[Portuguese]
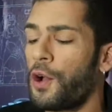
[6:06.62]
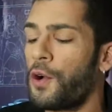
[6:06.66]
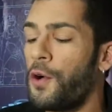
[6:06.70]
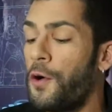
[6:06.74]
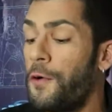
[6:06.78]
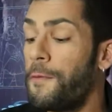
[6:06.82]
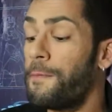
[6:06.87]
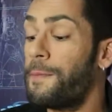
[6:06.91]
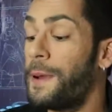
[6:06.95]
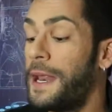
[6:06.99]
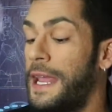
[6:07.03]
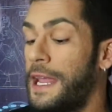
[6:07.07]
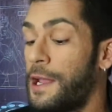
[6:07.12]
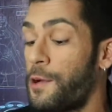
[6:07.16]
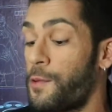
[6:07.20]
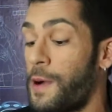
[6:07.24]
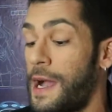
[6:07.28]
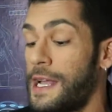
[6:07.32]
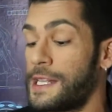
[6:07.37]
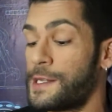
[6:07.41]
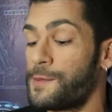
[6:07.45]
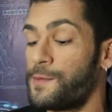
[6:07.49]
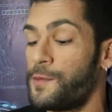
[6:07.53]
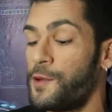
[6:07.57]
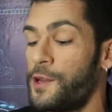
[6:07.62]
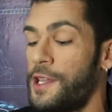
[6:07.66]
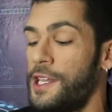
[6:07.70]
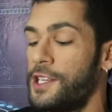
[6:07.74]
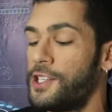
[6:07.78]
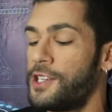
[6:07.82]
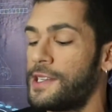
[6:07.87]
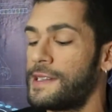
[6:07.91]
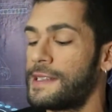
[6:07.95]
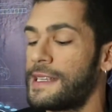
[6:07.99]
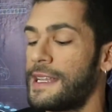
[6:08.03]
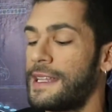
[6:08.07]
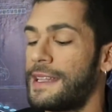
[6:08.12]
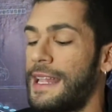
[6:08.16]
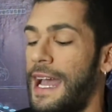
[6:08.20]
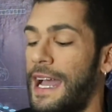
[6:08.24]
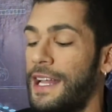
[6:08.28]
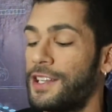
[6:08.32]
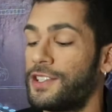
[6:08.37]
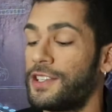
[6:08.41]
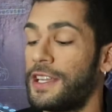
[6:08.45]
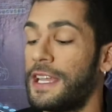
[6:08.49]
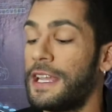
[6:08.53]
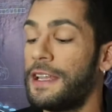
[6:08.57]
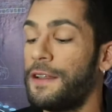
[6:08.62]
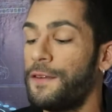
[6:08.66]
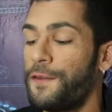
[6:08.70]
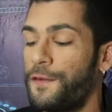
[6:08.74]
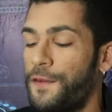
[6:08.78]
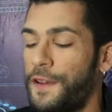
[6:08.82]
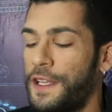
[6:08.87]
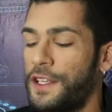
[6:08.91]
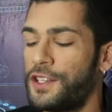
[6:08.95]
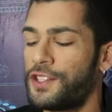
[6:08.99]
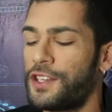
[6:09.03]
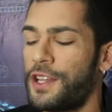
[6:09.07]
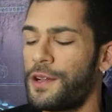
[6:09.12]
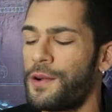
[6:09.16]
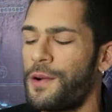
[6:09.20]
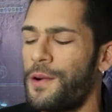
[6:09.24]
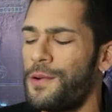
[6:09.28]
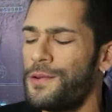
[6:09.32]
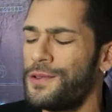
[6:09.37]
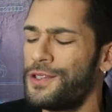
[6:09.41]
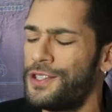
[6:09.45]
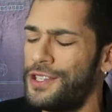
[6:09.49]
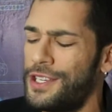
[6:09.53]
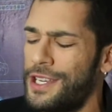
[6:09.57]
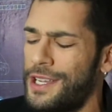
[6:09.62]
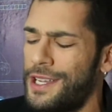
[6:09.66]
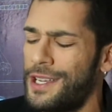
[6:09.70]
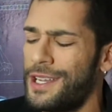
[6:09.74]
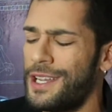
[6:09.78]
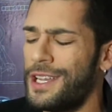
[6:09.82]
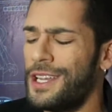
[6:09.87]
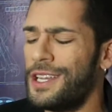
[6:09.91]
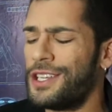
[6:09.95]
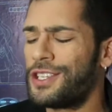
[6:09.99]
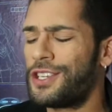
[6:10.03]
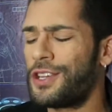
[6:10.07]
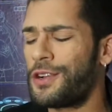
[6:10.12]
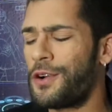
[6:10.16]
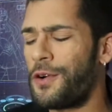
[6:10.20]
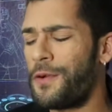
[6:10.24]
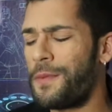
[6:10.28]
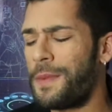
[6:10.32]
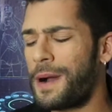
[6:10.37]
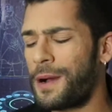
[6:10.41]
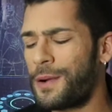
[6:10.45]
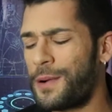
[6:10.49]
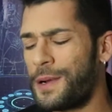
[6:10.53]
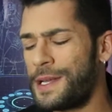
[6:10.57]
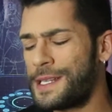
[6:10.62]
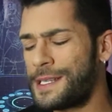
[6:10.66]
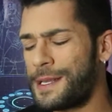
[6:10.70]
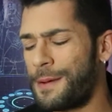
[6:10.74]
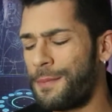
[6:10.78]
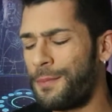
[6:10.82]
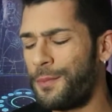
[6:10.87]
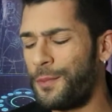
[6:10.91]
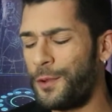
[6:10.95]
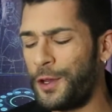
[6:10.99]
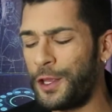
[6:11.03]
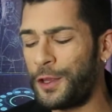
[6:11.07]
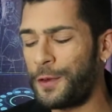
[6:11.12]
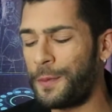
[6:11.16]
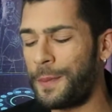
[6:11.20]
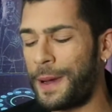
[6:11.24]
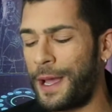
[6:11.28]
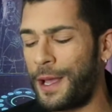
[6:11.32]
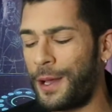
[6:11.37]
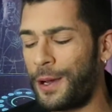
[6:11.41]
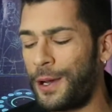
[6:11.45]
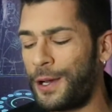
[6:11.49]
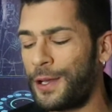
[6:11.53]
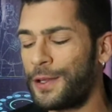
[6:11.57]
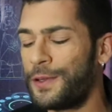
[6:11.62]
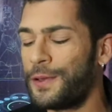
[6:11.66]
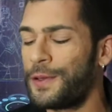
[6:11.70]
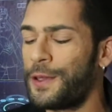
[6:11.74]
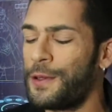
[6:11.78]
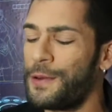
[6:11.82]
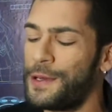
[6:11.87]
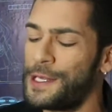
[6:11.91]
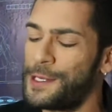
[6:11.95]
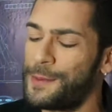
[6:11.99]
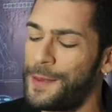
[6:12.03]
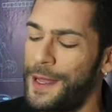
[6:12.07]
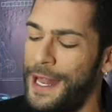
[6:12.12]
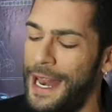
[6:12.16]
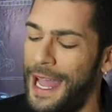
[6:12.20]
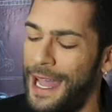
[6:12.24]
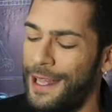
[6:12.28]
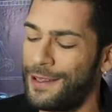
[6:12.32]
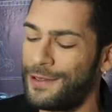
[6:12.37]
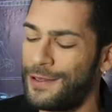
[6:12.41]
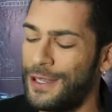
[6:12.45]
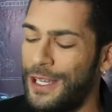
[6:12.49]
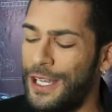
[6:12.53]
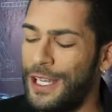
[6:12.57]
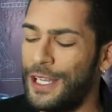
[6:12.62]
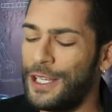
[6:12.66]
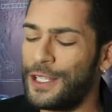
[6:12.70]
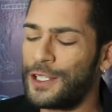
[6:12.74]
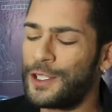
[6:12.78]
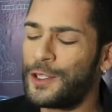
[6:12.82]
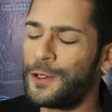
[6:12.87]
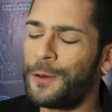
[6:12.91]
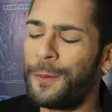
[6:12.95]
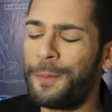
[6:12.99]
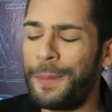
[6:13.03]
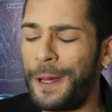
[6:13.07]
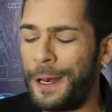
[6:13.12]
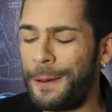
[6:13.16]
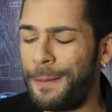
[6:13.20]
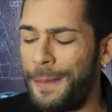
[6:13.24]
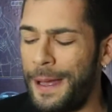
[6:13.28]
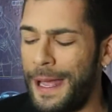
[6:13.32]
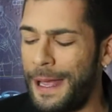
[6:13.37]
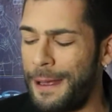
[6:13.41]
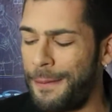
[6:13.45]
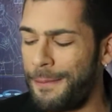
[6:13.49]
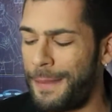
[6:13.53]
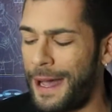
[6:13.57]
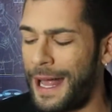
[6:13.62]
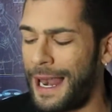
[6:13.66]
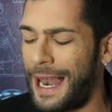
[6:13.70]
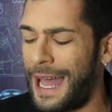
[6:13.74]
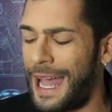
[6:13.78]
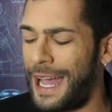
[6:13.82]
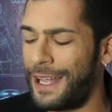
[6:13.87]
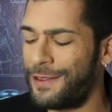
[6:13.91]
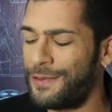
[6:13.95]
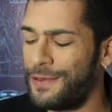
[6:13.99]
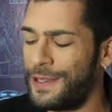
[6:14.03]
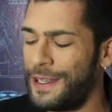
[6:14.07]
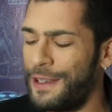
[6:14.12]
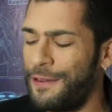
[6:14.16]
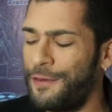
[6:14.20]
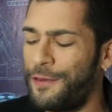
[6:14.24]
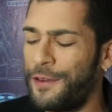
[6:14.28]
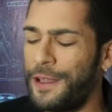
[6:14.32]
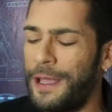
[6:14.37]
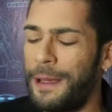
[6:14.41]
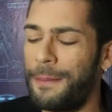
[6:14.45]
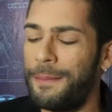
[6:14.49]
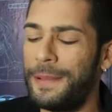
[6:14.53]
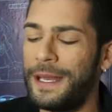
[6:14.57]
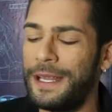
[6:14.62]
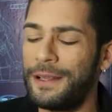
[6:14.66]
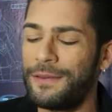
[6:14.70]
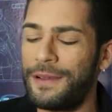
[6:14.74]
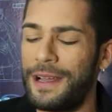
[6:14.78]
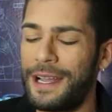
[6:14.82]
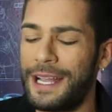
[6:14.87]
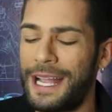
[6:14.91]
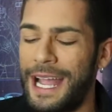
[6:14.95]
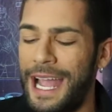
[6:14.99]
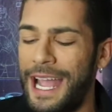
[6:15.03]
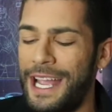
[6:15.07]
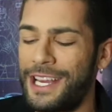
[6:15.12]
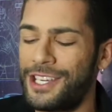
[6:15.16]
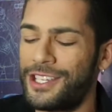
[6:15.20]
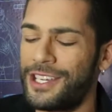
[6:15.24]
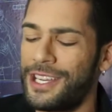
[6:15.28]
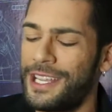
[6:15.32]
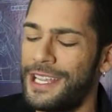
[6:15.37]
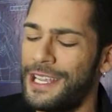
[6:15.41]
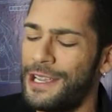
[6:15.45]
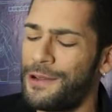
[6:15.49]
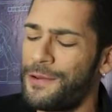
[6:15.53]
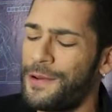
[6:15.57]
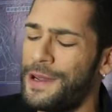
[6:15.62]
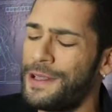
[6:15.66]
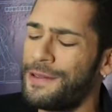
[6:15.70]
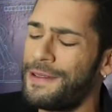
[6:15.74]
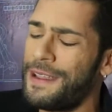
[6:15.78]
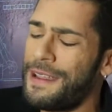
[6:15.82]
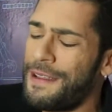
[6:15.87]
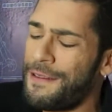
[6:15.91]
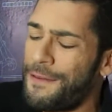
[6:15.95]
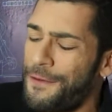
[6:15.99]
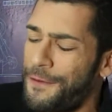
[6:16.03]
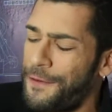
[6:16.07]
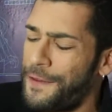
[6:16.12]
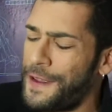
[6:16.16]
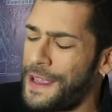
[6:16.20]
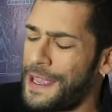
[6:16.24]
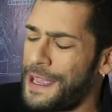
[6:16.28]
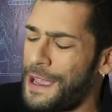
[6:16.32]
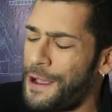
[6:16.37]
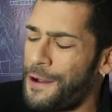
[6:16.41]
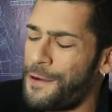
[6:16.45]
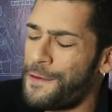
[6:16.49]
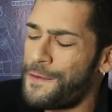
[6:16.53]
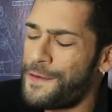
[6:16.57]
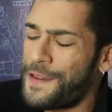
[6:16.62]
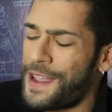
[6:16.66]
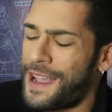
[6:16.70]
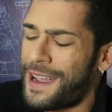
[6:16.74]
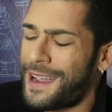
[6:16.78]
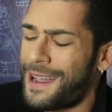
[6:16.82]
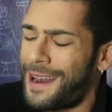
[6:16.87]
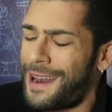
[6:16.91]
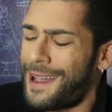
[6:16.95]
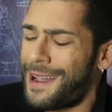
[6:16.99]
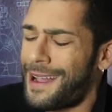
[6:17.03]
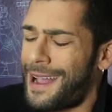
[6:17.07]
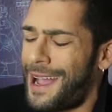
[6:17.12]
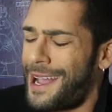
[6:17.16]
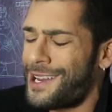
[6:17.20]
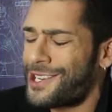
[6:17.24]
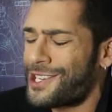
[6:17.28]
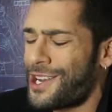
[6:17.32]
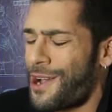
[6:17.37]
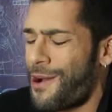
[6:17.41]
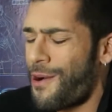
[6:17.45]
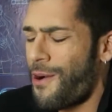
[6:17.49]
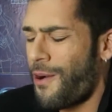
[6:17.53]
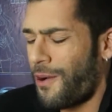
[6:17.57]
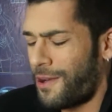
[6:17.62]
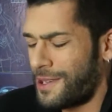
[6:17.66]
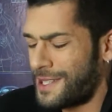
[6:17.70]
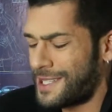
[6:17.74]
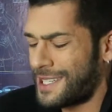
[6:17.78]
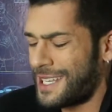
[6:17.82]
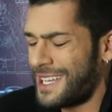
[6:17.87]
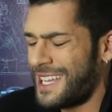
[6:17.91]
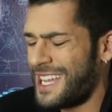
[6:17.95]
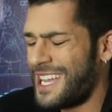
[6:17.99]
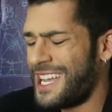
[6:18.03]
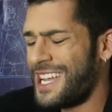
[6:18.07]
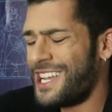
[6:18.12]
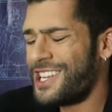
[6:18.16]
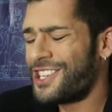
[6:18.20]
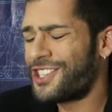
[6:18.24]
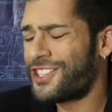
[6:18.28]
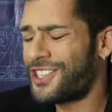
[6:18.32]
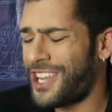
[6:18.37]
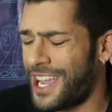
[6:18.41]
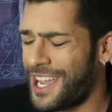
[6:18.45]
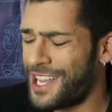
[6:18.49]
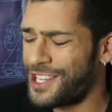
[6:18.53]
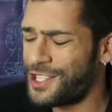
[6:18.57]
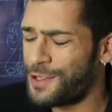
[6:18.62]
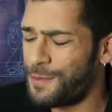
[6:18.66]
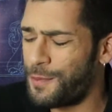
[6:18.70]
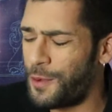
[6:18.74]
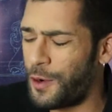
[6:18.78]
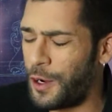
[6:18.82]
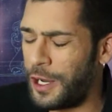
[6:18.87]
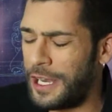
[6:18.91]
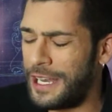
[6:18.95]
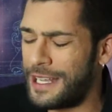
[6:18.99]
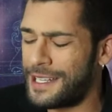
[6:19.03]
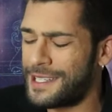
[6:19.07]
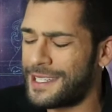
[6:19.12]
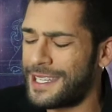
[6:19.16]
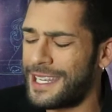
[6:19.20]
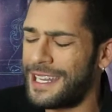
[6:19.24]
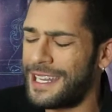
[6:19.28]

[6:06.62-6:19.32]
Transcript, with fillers: Comprei, e quase morri de ansiedade. Enfim, chegou o dia, chegou uma coisa muito maior do que o esperado super bem embalado e fui abrindo a caixa e quando enfim eu vi aquela caixa rosa, cheia de bolhas